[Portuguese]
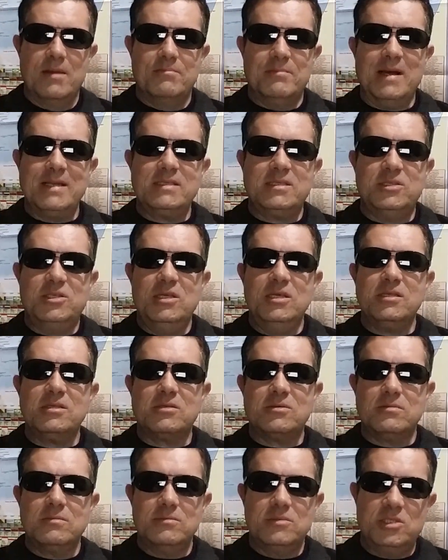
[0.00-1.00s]
Mas
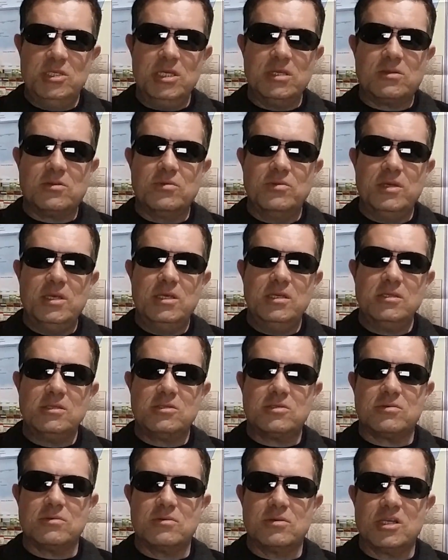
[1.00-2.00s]
diz, dito
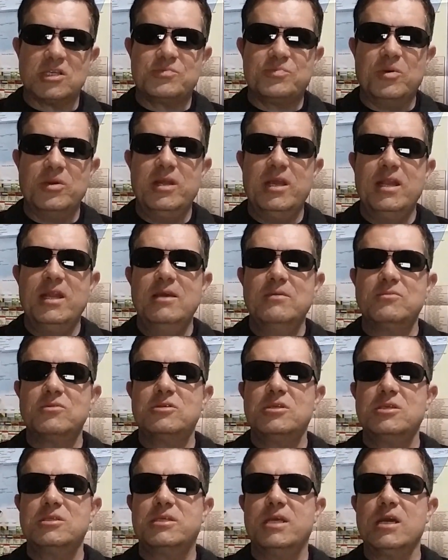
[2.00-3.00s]
isso, nós
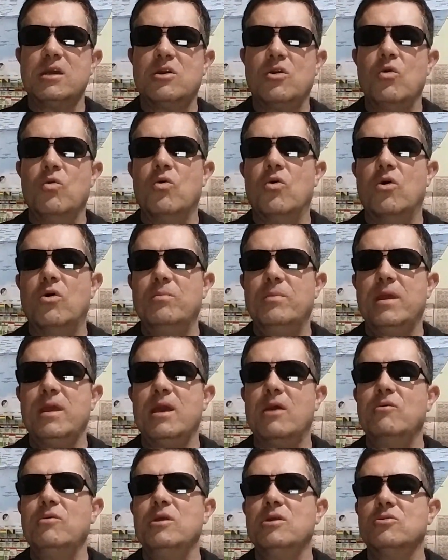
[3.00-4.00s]
poderíamos dizer que o
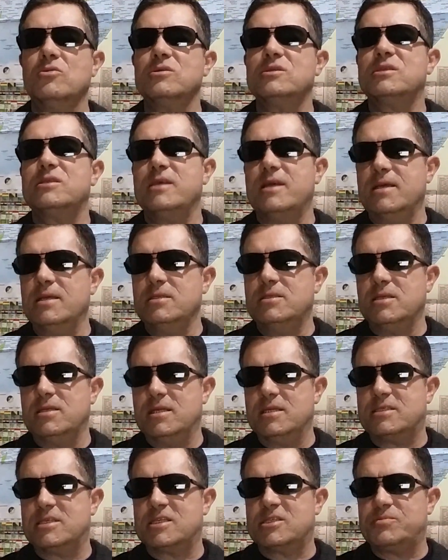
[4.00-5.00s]
homem é um inocente
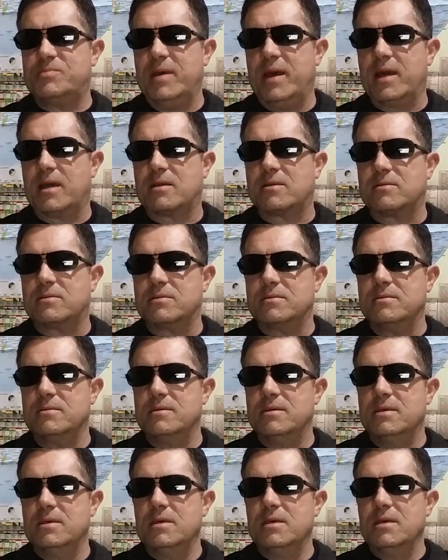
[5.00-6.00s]
nesse aspecto.
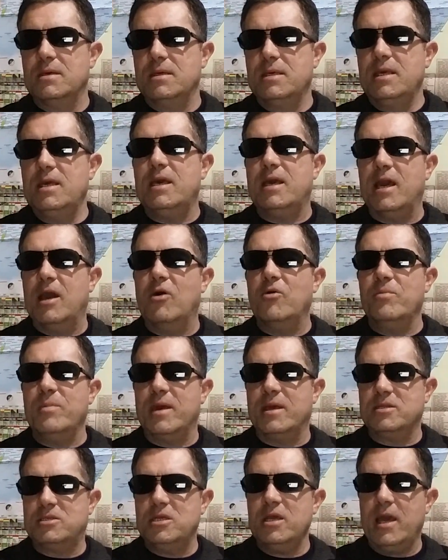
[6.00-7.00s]
E
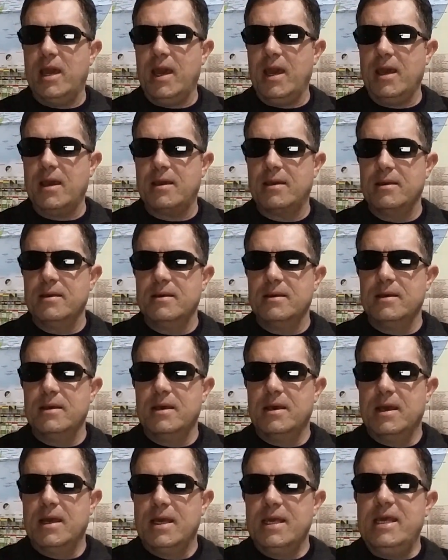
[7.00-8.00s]
realmente é.
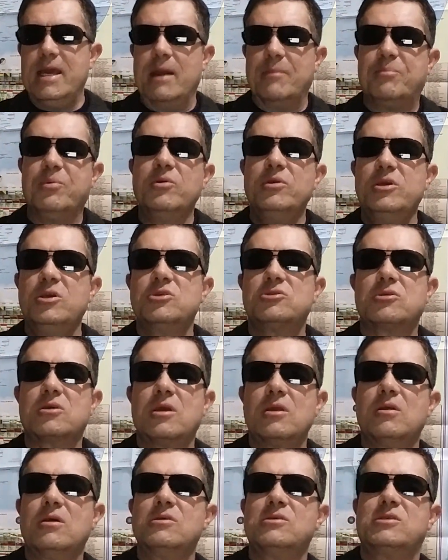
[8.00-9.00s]
E é por isso
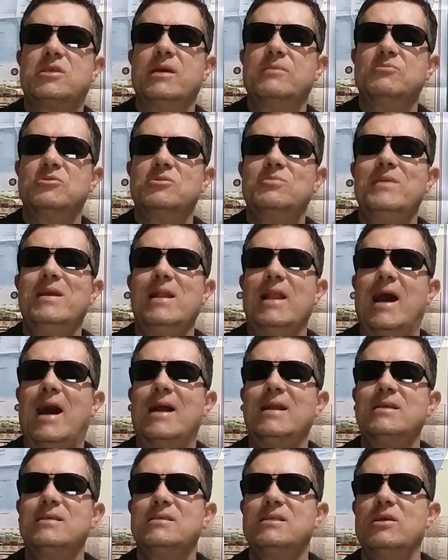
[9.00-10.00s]
que nós temos
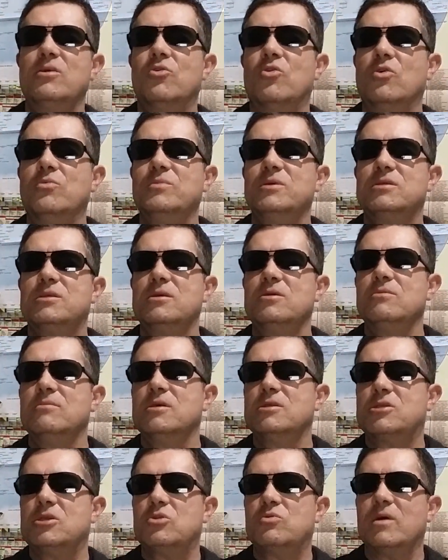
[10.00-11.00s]
milhares de homens em
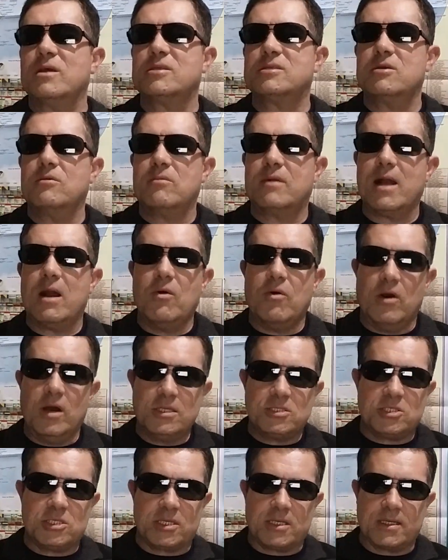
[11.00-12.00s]
uma situação
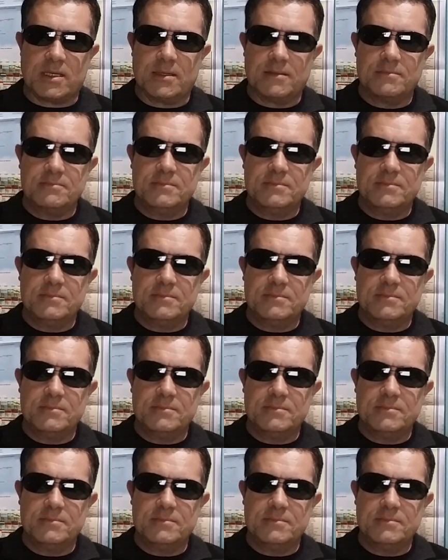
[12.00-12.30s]
caótica,